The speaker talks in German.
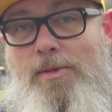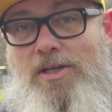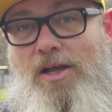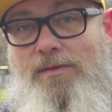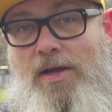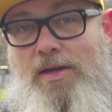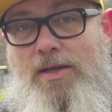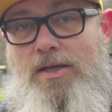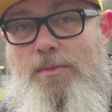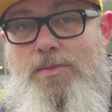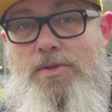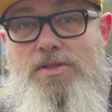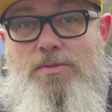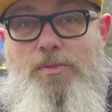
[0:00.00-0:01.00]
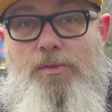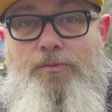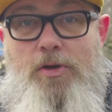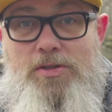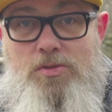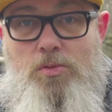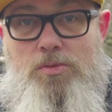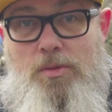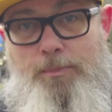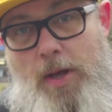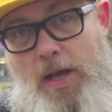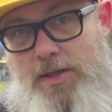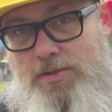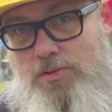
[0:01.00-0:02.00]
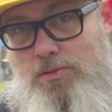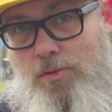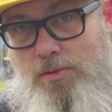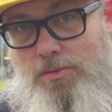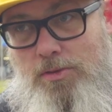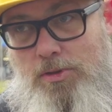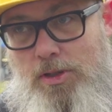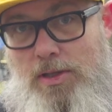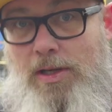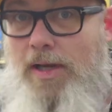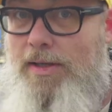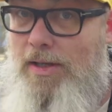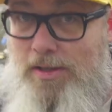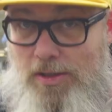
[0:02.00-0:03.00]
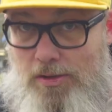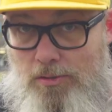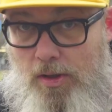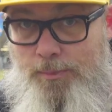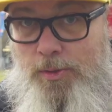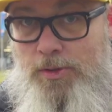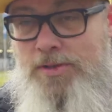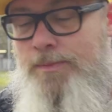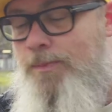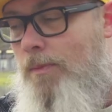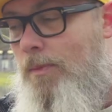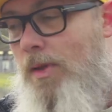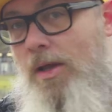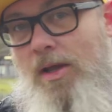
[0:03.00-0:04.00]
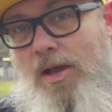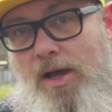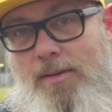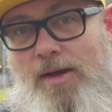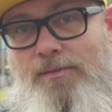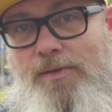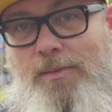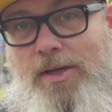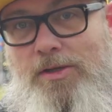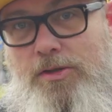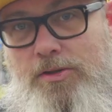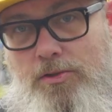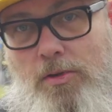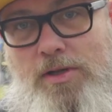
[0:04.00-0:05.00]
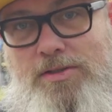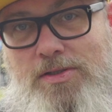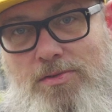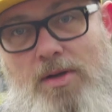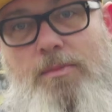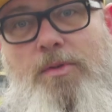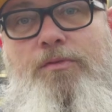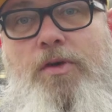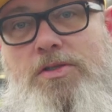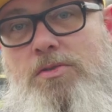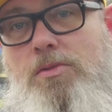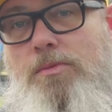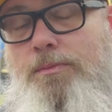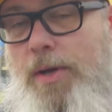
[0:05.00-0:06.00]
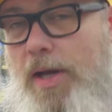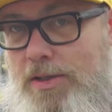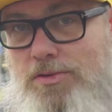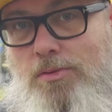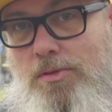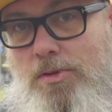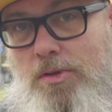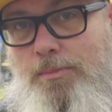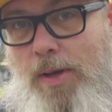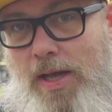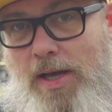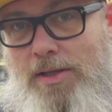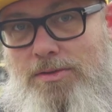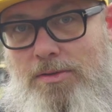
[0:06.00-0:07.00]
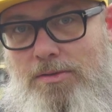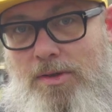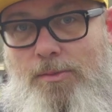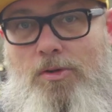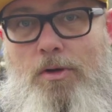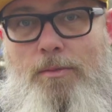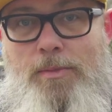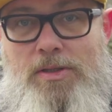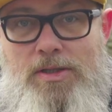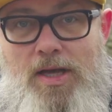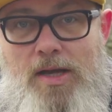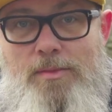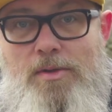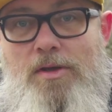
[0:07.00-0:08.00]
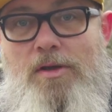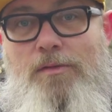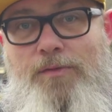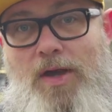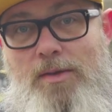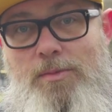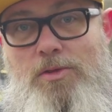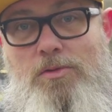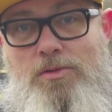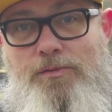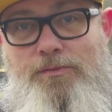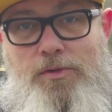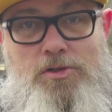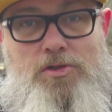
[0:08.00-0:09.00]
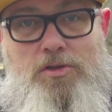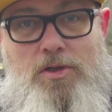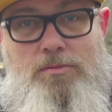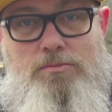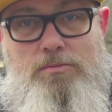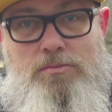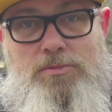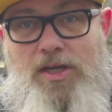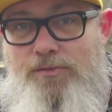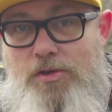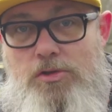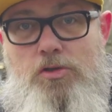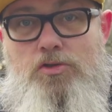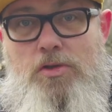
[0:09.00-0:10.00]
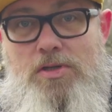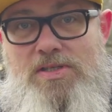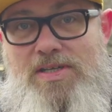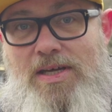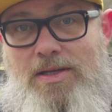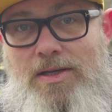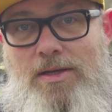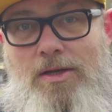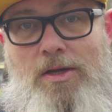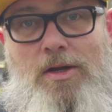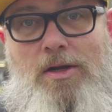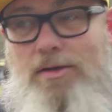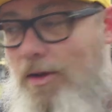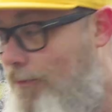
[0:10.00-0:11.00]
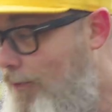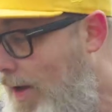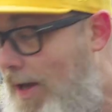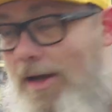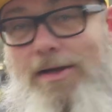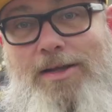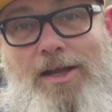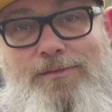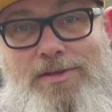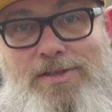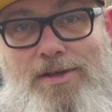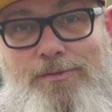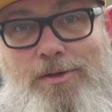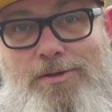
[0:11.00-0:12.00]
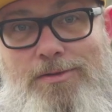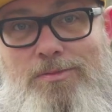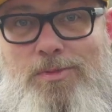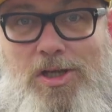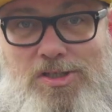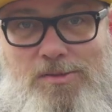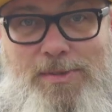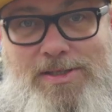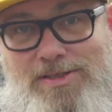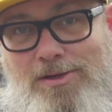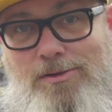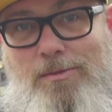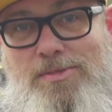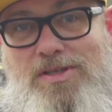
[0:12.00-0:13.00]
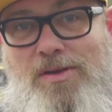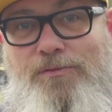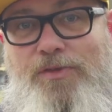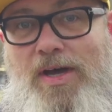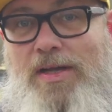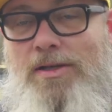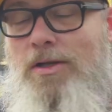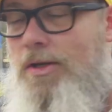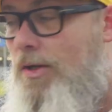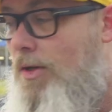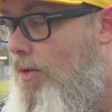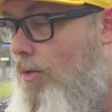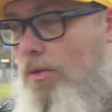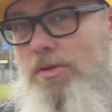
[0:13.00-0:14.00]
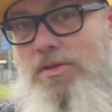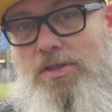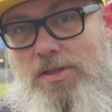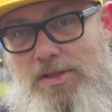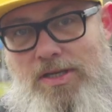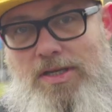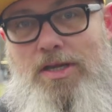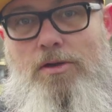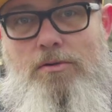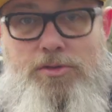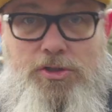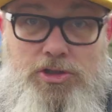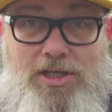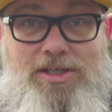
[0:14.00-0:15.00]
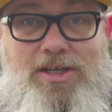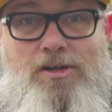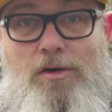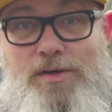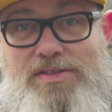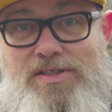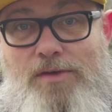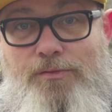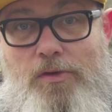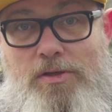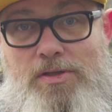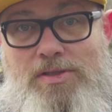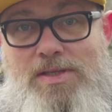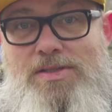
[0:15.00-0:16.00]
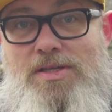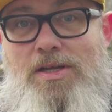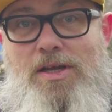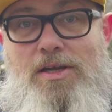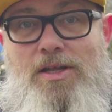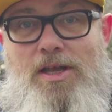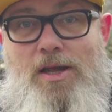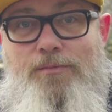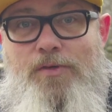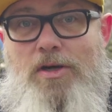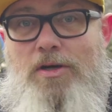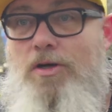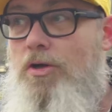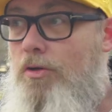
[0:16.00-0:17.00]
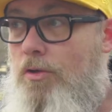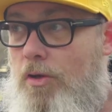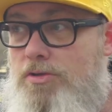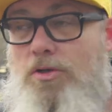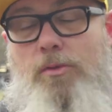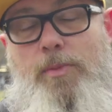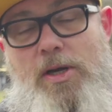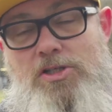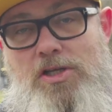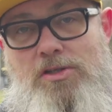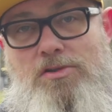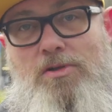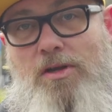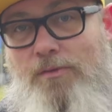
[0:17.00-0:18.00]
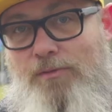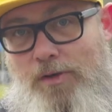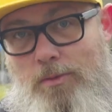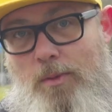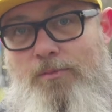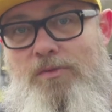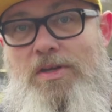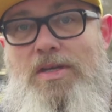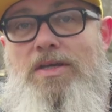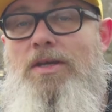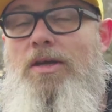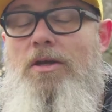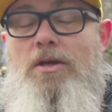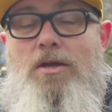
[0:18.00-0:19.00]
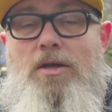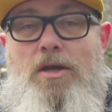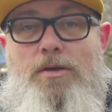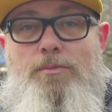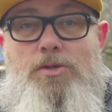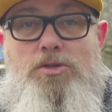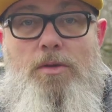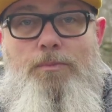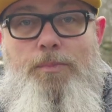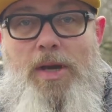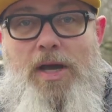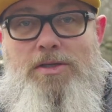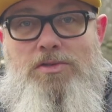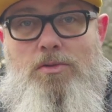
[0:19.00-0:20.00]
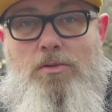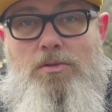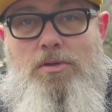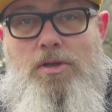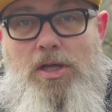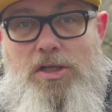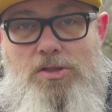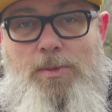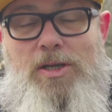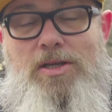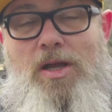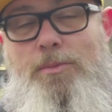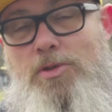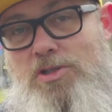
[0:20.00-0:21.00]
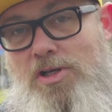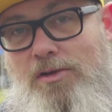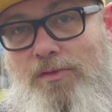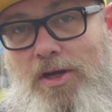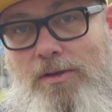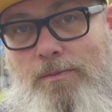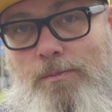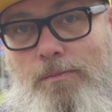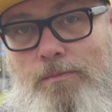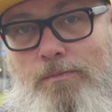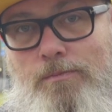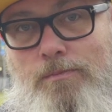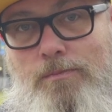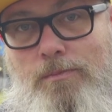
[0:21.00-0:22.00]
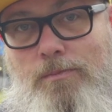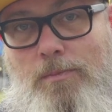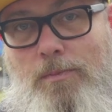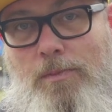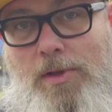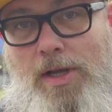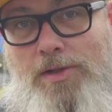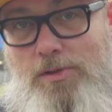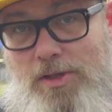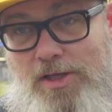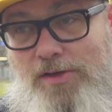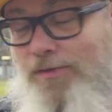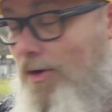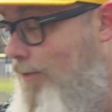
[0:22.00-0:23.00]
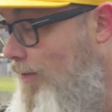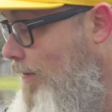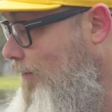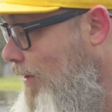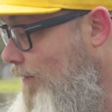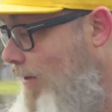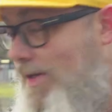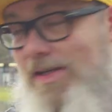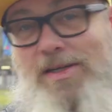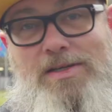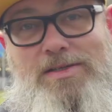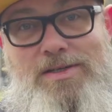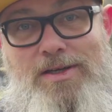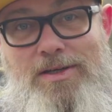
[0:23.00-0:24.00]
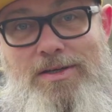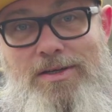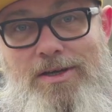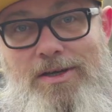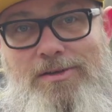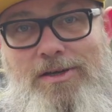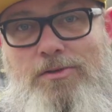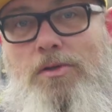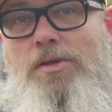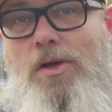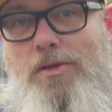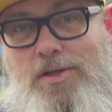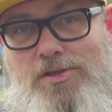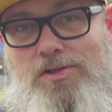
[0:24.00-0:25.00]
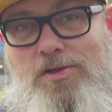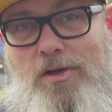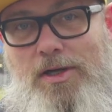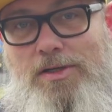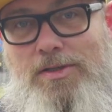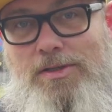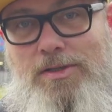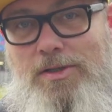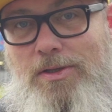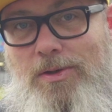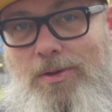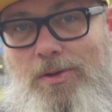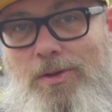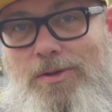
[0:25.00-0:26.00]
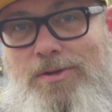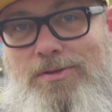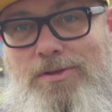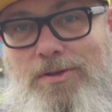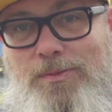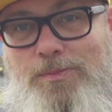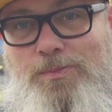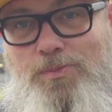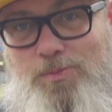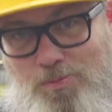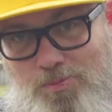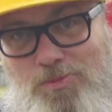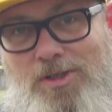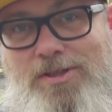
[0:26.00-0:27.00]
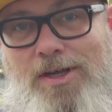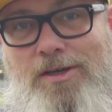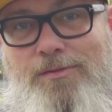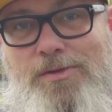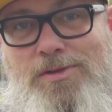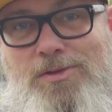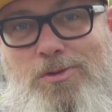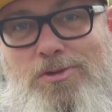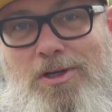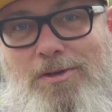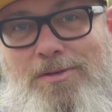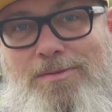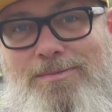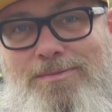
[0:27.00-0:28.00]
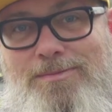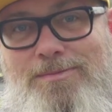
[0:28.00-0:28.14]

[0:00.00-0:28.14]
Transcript: mittlerweile gibt es bevorzugte Parkzonen. Leider nicht in Dortmund. Aber wenn man dort in so einer bevorzugten Parkzone parkt, dann bekommt man drei Freiminuten von Tür. Das finde ich eine schöne Sache. Der Fahrer, der hat was davon, der hat Spaß, kann auch ein bisschen fahren. Und Tier und die Stadt hat auch was davon, dass die Dinger nicht einfach kreuz und quer stehen, sondern vernünftig in bestimmten Parkzonen entsprechend abgestellt werden. Also ich fahre auf jeden Fall weiter den Tier, natürlich auch den Cirque und äh, danke fürs Zuschauen.